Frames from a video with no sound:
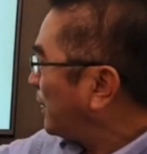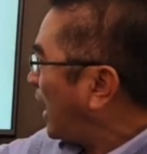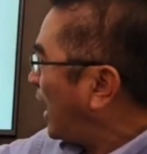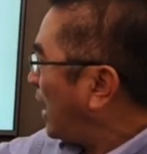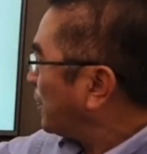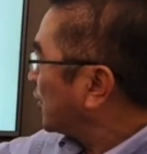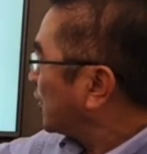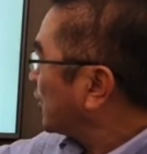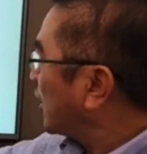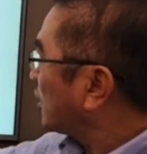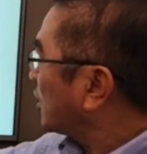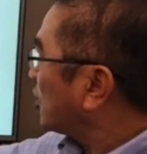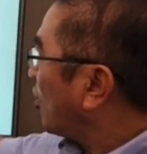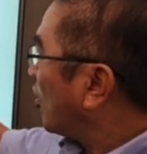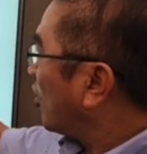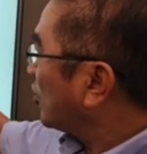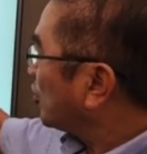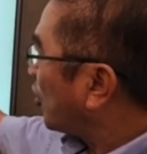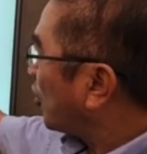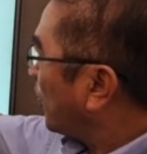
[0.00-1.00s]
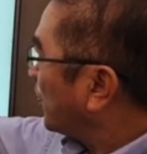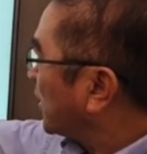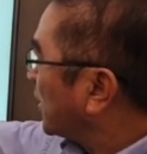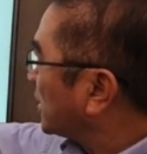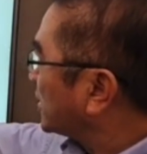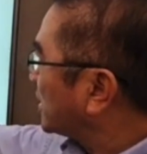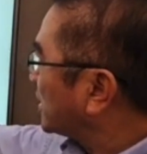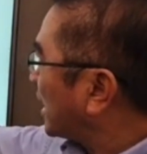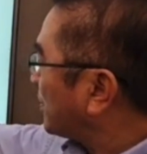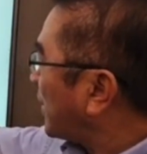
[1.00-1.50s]
15%ของ
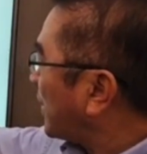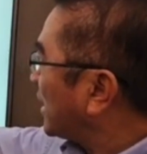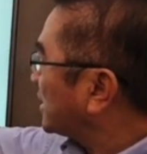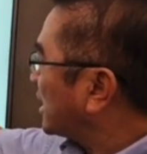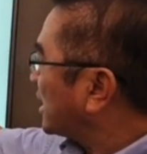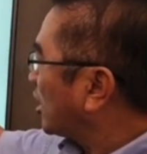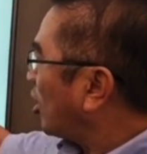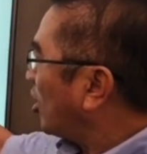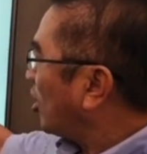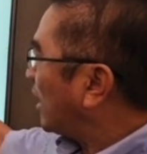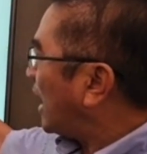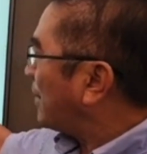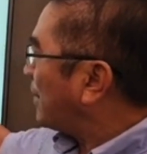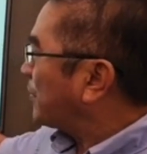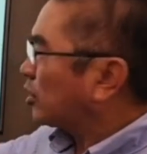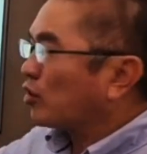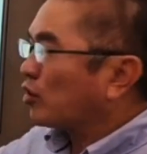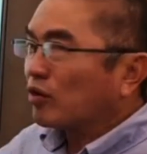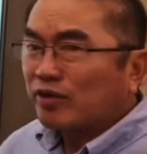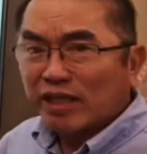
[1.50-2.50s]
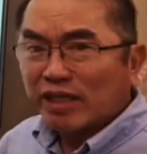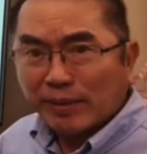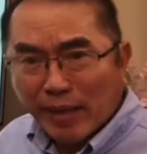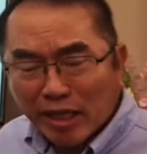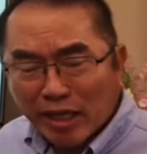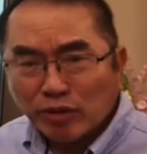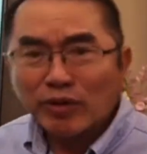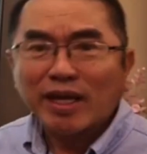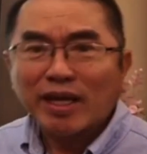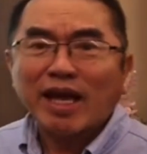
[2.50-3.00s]
27,700 ล้านมาตก
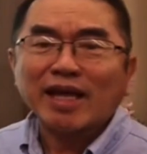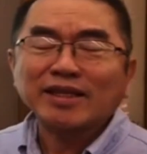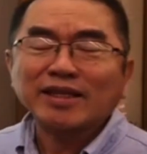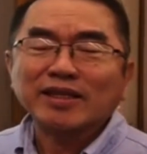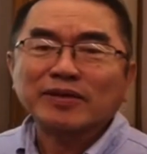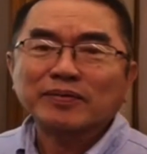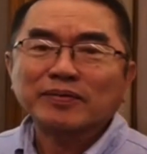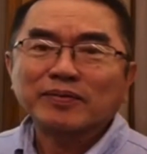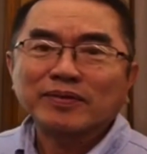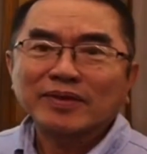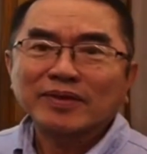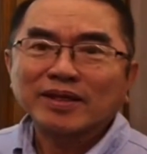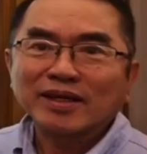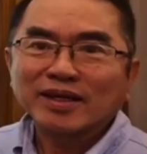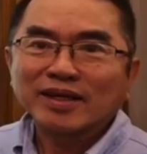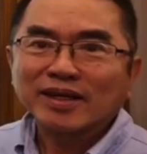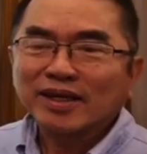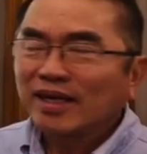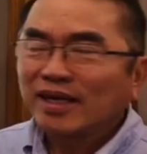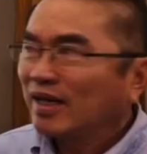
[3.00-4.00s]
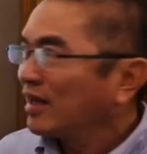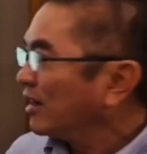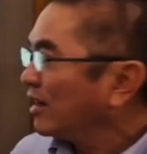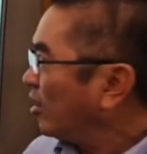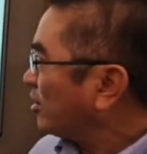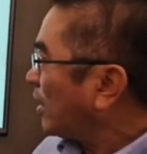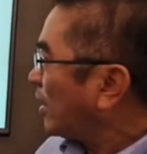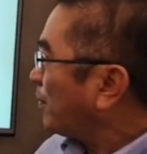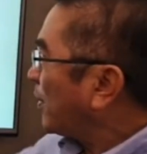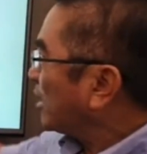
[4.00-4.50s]
4,000 กว่าล้านครับแล้ว
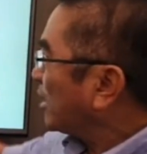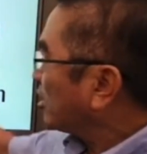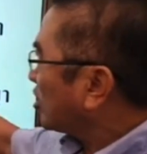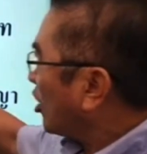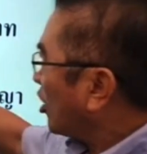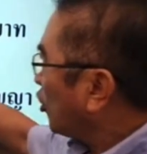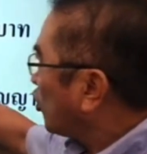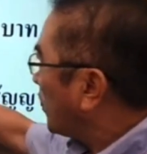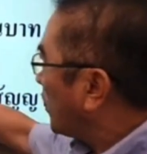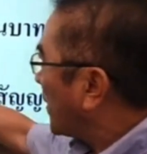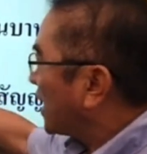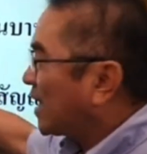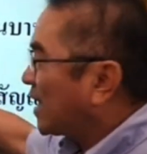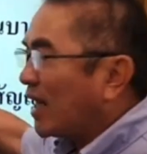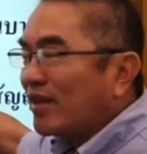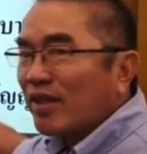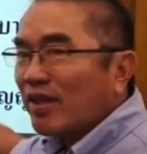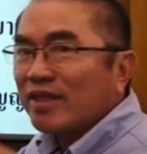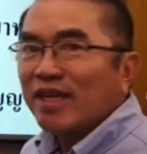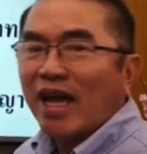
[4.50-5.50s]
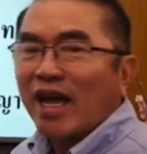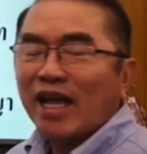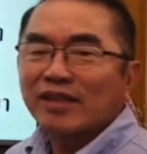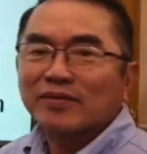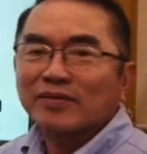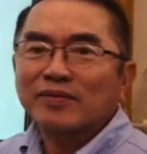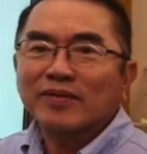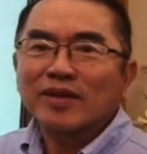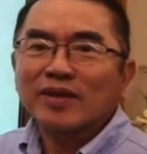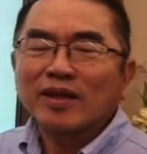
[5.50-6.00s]
ทำไมจะต้องรวมอนัตสัญญาณ
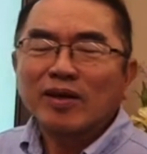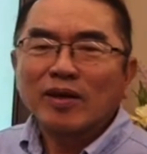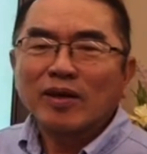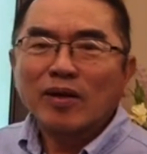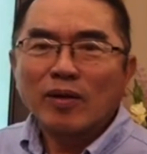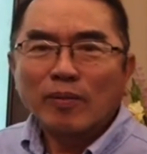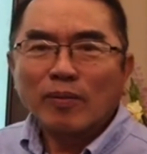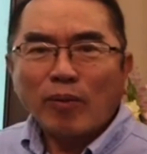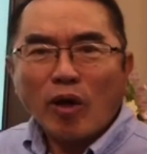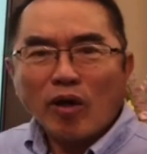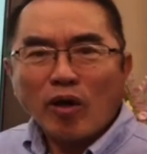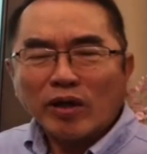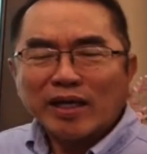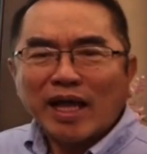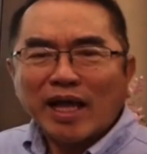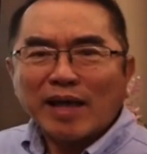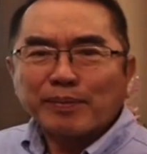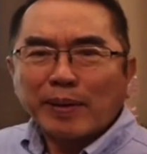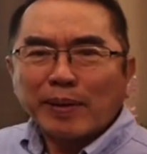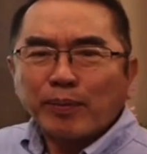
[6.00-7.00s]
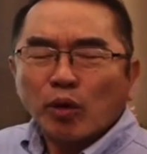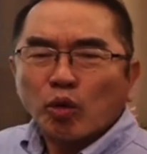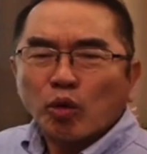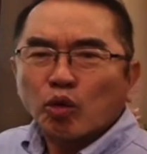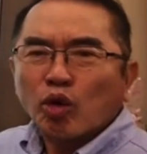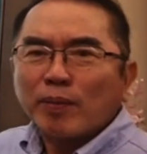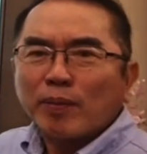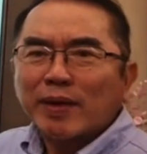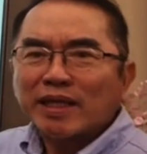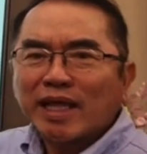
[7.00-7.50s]
เพราะการไปผูกร
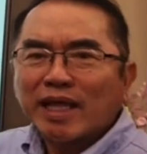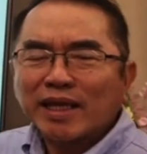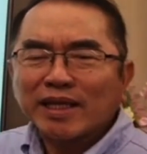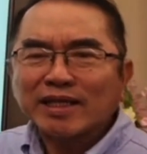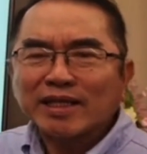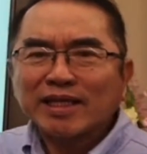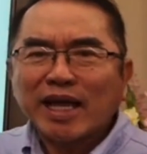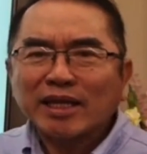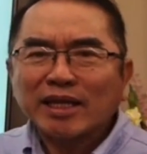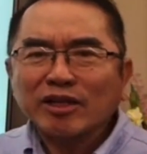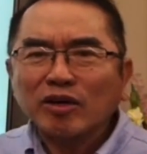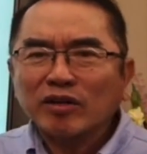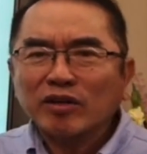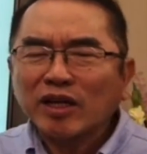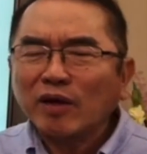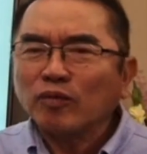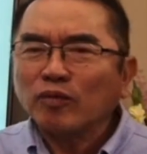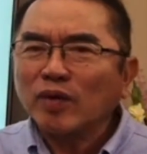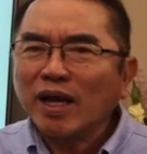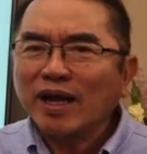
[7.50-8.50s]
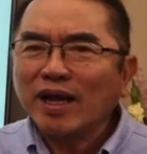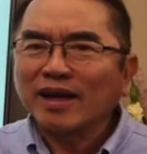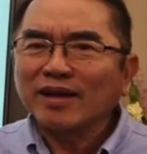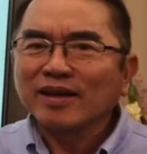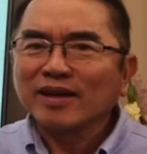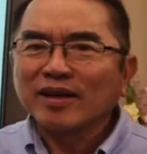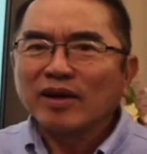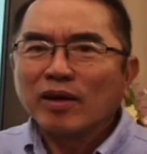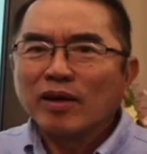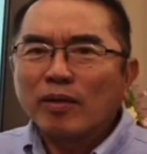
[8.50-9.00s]
วมอนัตสัญญาณเท่ากับว่า
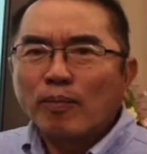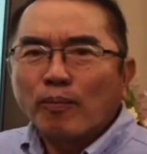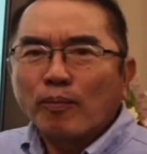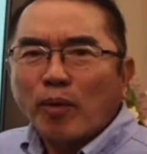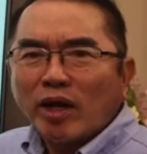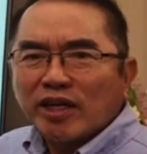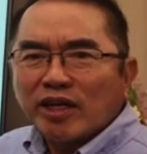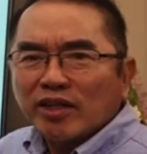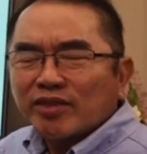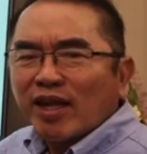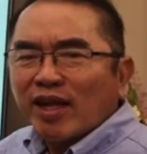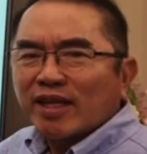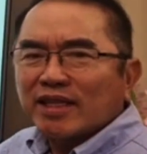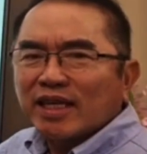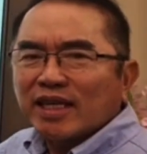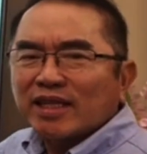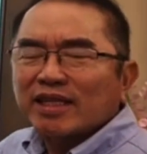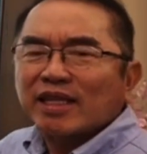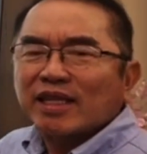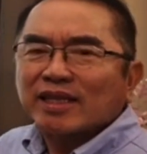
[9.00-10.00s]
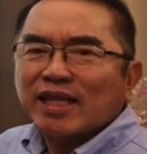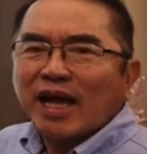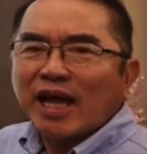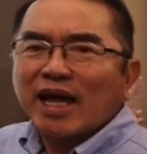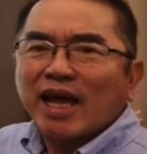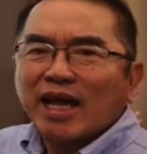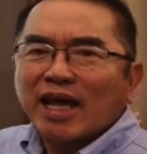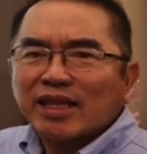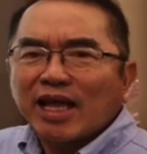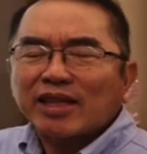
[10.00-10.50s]
บริษัทที่ติดตั้งอ
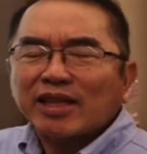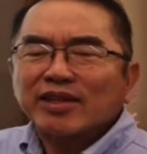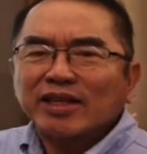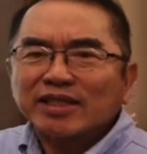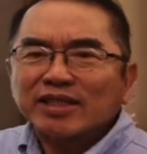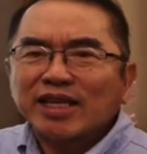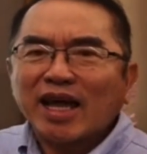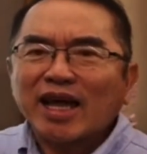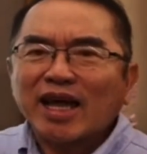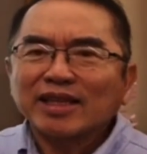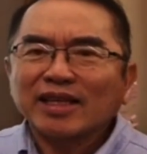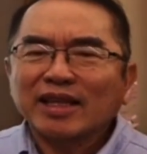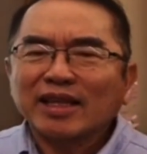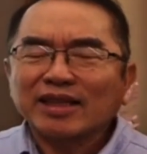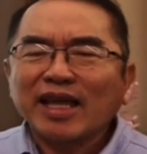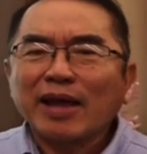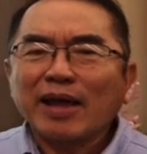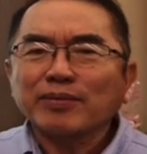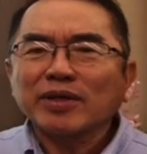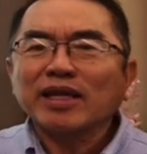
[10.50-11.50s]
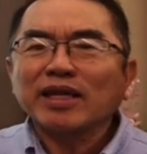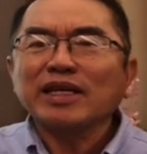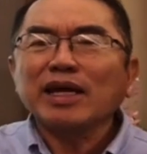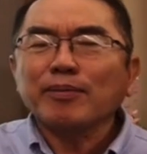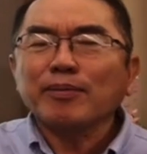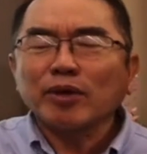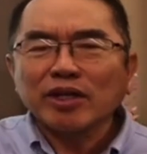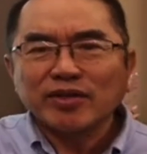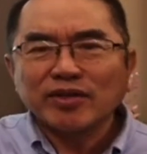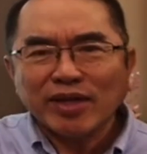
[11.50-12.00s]
นัตสัญญาณน่ยแทบจะเลือกบ
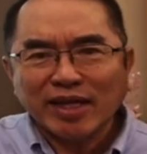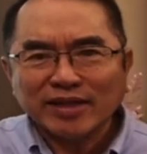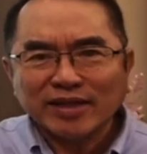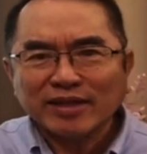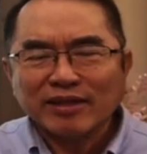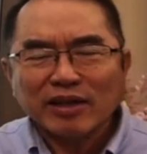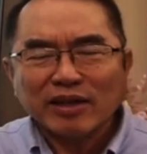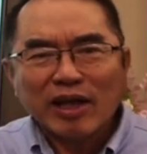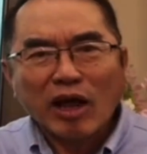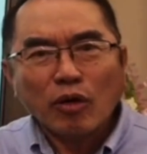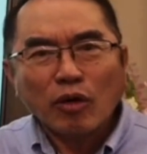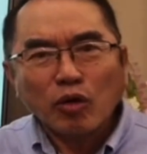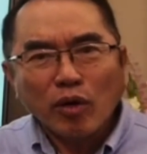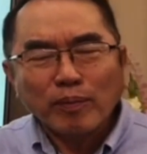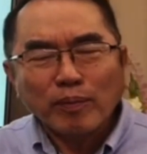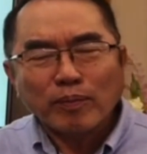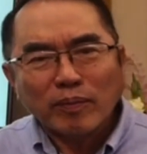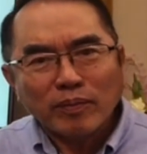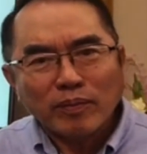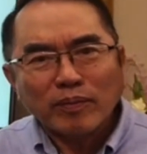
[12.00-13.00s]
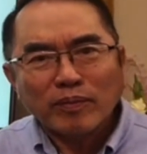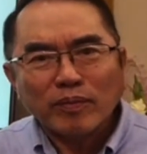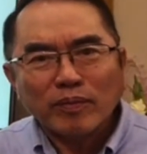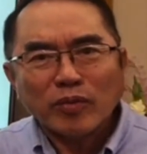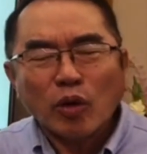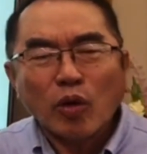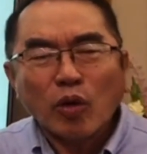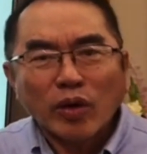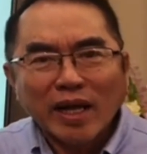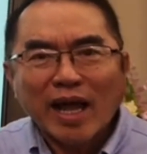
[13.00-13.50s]
ริษัทเข้าร่วมโค
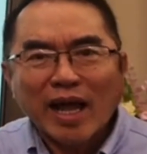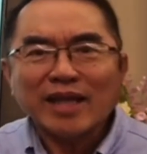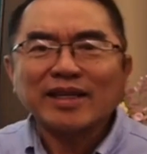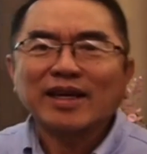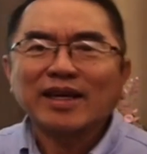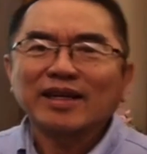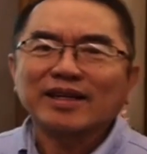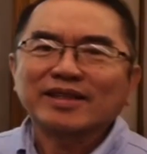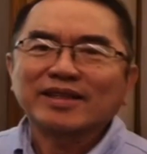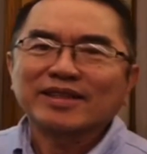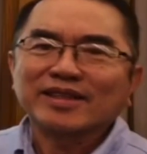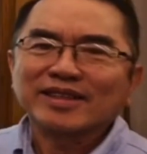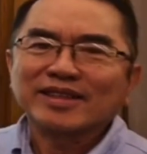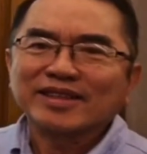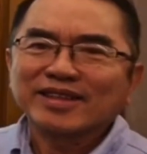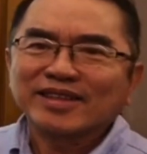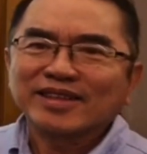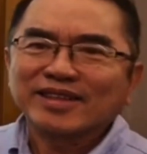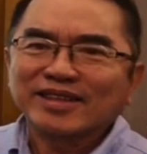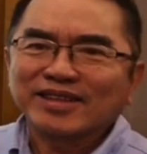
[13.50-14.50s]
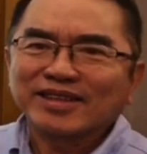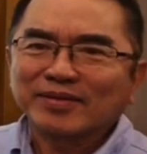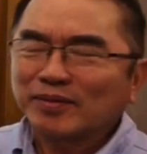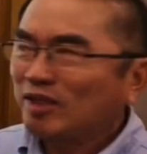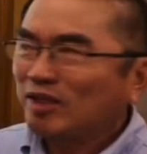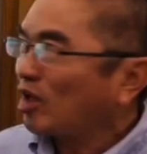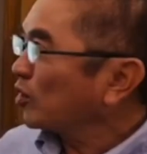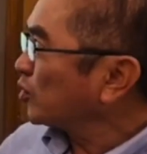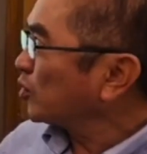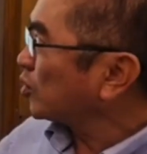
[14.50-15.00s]
รงการได้เลย พี่
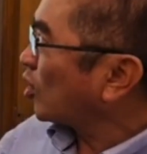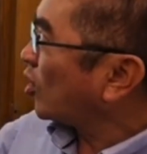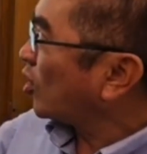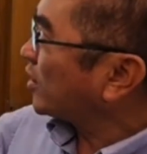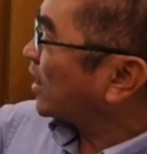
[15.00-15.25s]
น้อง ดูต่อนะครั